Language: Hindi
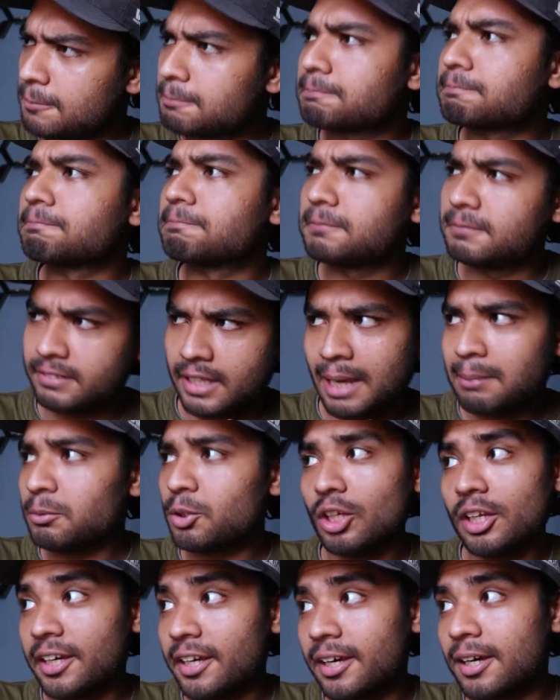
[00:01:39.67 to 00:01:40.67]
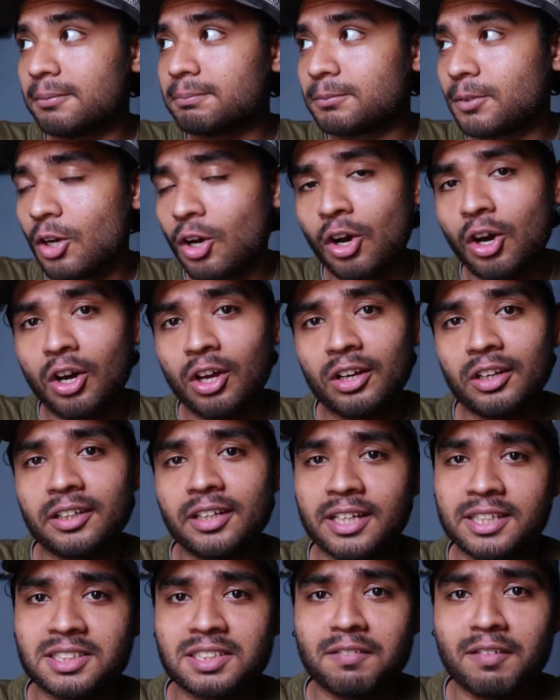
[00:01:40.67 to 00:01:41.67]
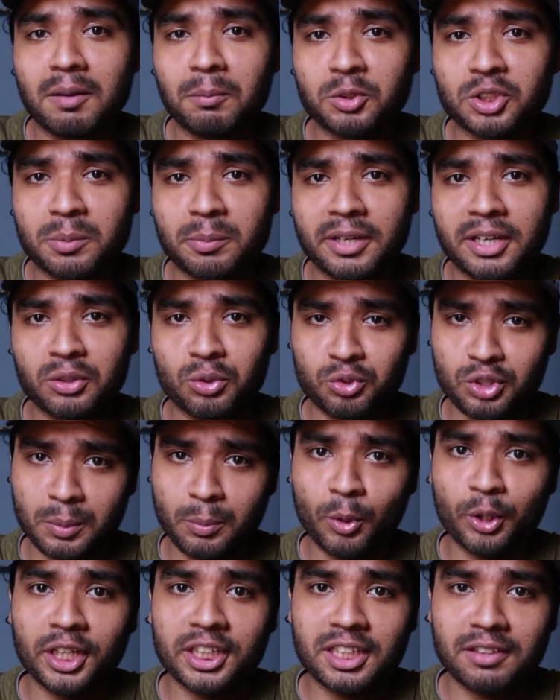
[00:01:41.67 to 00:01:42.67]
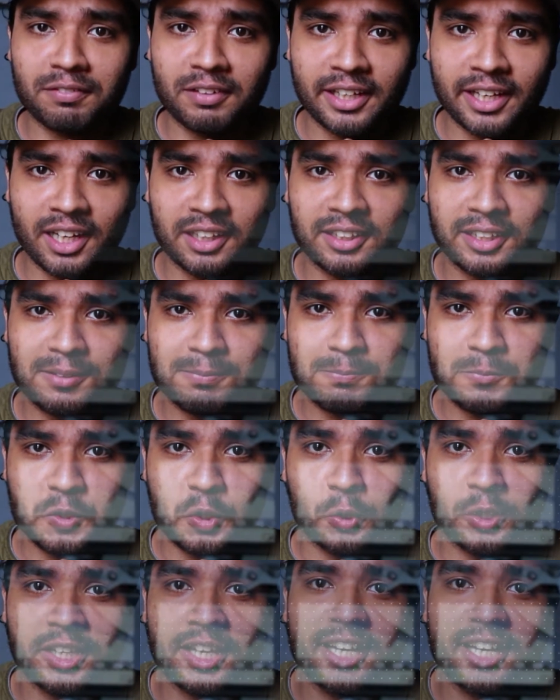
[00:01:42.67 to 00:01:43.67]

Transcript: या टाइम तो लगेगा और यही सवाल मुझे मेरे दूसरे पॉइंट की तरफ लेके आता है जो कि